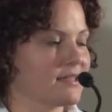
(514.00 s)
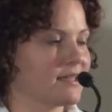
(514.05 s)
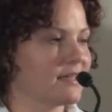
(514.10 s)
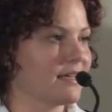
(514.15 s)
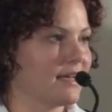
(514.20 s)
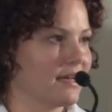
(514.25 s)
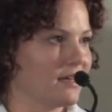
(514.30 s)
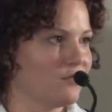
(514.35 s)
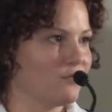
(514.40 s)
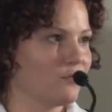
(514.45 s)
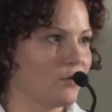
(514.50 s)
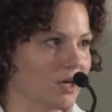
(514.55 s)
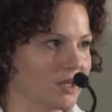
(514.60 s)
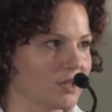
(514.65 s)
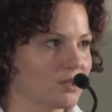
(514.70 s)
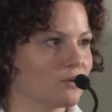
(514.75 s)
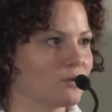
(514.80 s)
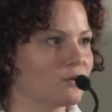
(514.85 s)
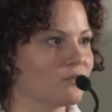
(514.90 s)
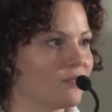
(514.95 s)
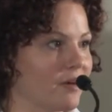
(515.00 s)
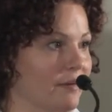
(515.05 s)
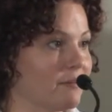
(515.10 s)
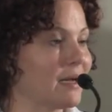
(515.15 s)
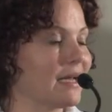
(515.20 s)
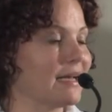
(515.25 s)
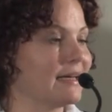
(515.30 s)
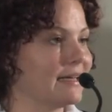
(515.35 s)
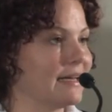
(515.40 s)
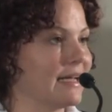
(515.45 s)
derzeit eine Förderung, wenn
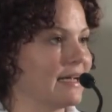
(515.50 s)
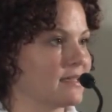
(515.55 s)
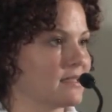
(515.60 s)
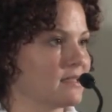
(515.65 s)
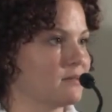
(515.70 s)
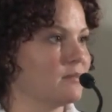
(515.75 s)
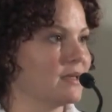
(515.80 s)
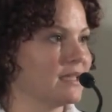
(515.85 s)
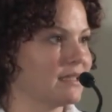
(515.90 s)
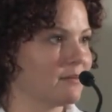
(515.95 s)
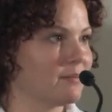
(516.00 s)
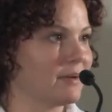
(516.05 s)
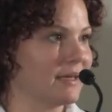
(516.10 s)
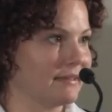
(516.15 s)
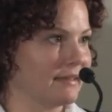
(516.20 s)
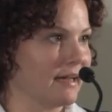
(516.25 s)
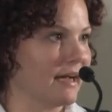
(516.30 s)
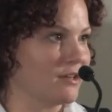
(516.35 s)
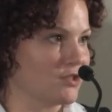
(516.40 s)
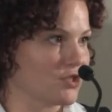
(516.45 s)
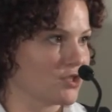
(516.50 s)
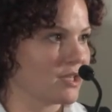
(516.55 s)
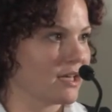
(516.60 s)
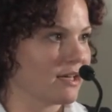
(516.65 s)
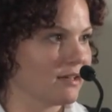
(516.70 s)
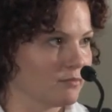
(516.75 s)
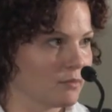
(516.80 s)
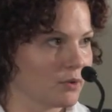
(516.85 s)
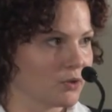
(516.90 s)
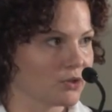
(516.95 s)
man einen ersten Mitarbeiter
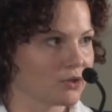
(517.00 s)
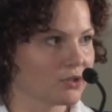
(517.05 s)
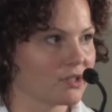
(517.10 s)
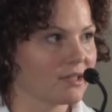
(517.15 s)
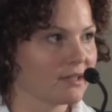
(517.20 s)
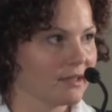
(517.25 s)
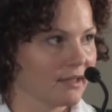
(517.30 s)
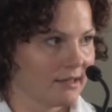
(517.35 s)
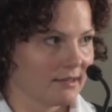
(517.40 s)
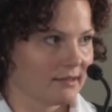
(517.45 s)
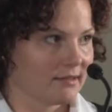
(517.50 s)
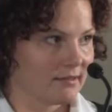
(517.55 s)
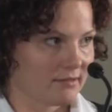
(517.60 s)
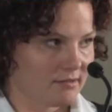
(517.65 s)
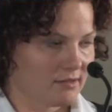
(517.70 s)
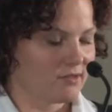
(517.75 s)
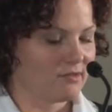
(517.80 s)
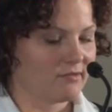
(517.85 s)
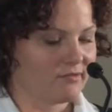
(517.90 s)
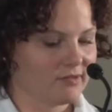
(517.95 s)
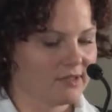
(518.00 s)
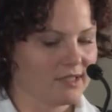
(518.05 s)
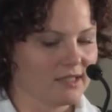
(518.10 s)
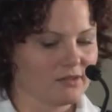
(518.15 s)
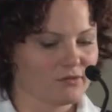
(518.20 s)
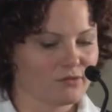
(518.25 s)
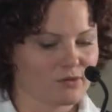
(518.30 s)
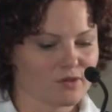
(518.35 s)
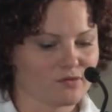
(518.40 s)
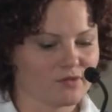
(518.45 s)
anstellen möchte. Das, die
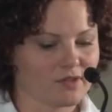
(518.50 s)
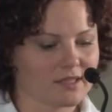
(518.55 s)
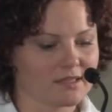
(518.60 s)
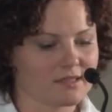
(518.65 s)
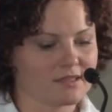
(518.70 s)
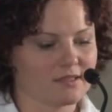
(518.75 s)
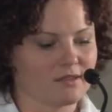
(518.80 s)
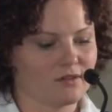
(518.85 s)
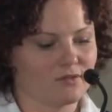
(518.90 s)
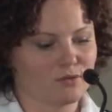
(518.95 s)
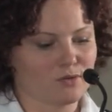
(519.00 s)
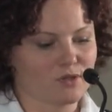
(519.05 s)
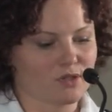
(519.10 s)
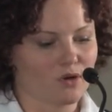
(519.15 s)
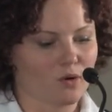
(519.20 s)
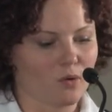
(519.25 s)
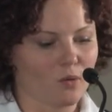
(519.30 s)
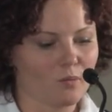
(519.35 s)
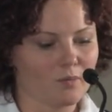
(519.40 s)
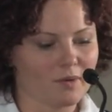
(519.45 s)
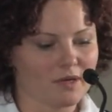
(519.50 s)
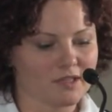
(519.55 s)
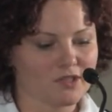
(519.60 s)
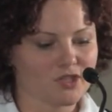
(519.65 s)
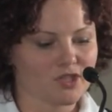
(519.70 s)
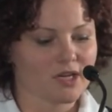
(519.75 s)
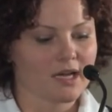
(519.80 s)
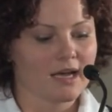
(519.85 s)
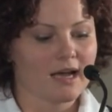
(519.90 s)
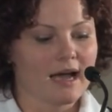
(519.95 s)
Infos finden Sie auf unserer Homepage.
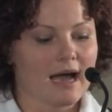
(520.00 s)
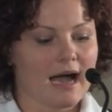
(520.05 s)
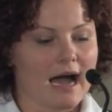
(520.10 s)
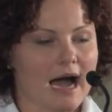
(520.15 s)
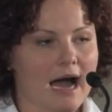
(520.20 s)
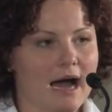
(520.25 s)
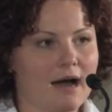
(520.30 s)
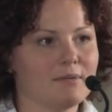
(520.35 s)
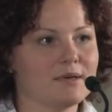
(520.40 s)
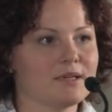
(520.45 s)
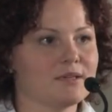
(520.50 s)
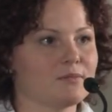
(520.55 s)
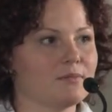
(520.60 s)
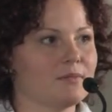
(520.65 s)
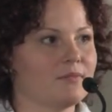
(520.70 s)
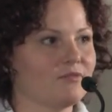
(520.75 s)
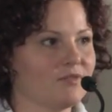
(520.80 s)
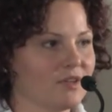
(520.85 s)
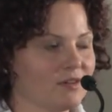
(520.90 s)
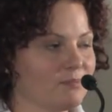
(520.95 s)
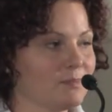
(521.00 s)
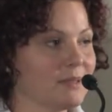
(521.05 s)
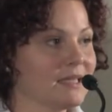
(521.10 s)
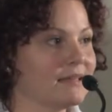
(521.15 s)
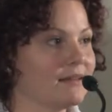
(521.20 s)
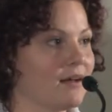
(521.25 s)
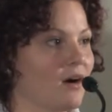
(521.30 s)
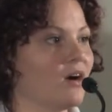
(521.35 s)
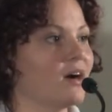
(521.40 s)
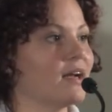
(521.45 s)
Aber ich, wir
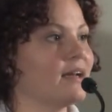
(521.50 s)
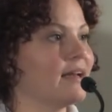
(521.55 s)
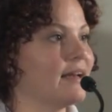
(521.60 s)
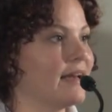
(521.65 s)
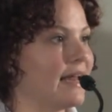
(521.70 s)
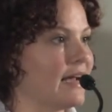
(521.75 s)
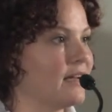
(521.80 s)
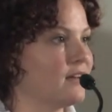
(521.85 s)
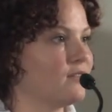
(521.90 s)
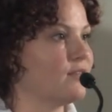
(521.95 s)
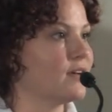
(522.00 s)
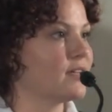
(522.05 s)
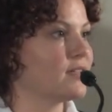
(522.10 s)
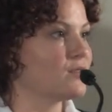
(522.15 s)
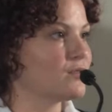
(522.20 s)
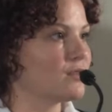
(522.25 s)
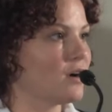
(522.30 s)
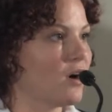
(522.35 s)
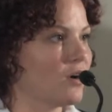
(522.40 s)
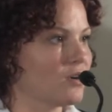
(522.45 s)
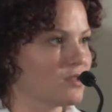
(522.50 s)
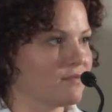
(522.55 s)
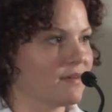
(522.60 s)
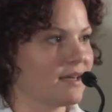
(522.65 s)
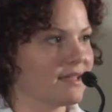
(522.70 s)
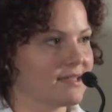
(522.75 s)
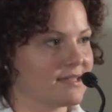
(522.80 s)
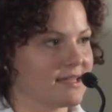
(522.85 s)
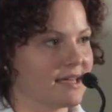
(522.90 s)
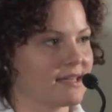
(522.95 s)
bieten auch einen Leitfaden zur
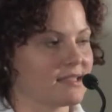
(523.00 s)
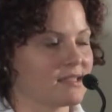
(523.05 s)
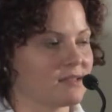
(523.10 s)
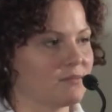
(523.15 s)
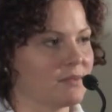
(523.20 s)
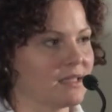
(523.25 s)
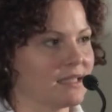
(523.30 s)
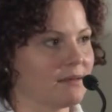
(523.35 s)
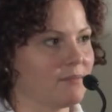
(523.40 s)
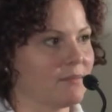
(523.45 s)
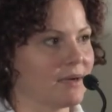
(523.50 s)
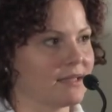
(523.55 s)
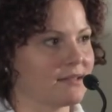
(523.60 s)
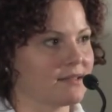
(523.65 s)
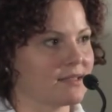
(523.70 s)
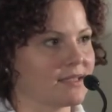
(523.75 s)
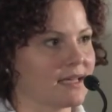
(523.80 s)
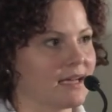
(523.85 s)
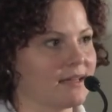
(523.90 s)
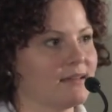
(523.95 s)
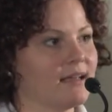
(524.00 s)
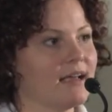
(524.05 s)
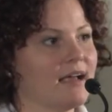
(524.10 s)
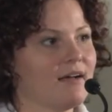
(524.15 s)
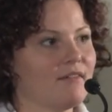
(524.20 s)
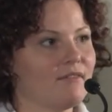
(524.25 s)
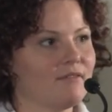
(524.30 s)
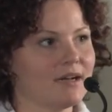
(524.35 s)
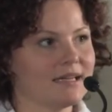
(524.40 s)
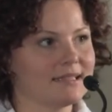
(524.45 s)
Auswahl des ersten Mitarbeiters an,
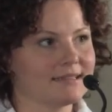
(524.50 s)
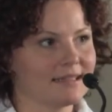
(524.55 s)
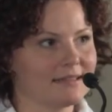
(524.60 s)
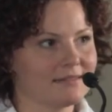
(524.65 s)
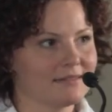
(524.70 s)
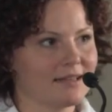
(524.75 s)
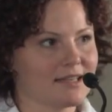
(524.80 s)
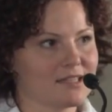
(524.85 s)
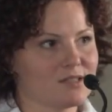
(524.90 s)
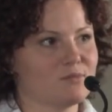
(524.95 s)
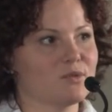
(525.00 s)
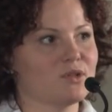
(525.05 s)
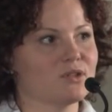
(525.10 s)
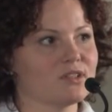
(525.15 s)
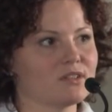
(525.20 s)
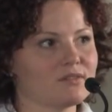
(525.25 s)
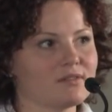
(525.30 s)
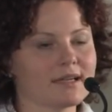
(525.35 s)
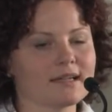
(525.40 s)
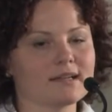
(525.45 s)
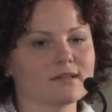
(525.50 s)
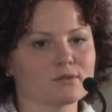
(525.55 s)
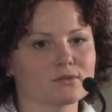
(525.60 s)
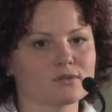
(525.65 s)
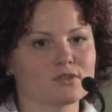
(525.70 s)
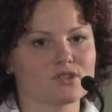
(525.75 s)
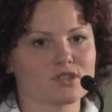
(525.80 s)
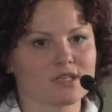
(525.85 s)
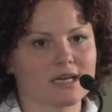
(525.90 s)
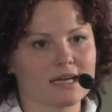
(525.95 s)
weil das möchte ich wirklich
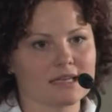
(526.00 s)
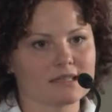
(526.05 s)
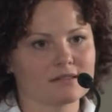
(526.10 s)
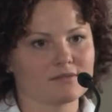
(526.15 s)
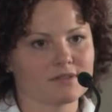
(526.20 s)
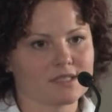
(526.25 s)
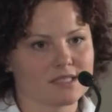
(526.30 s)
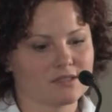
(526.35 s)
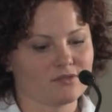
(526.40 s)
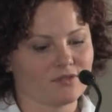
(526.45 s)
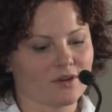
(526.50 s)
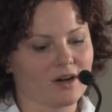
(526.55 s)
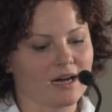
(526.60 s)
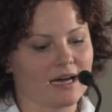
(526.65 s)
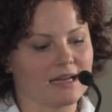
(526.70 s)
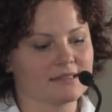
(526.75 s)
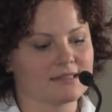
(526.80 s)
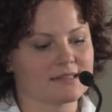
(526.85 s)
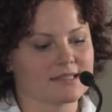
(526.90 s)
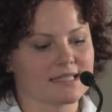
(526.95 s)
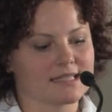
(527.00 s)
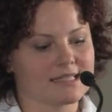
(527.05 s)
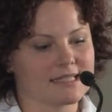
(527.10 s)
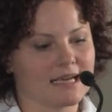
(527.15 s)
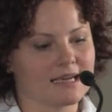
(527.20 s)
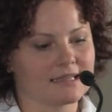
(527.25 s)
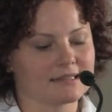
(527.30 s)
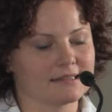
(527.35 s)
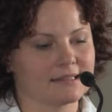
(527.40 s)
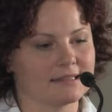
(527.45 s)
unterstreichen, was die Frau Radatz
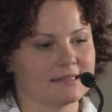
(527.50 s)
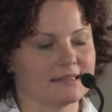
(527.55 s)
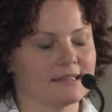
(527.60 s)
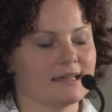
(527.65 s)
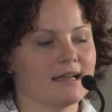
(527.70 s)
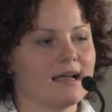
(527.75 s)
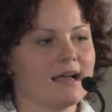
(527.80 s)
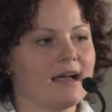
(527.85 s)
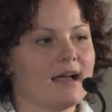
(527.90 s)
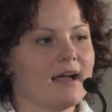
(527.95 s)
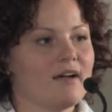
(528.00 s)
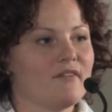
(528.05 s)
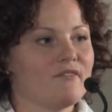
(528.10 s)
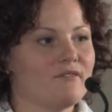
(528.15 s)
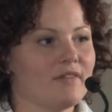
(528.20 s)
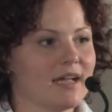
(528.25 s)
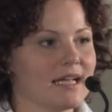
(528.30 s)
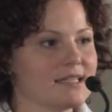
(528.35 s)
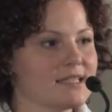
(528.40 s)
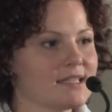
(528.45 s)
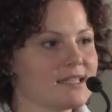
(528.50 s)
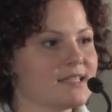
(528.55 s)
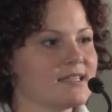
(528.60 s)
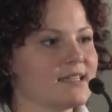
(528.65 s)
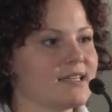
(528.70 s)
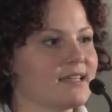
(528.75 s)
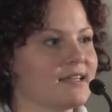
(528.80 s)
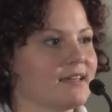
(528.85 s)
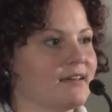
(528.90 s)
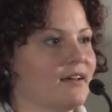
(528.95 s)
gesagt hat. Wenn Sie
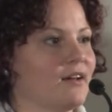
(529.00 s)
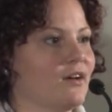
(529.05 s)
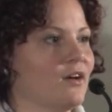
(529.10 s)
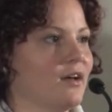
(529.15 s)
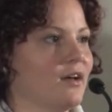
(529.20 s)
sich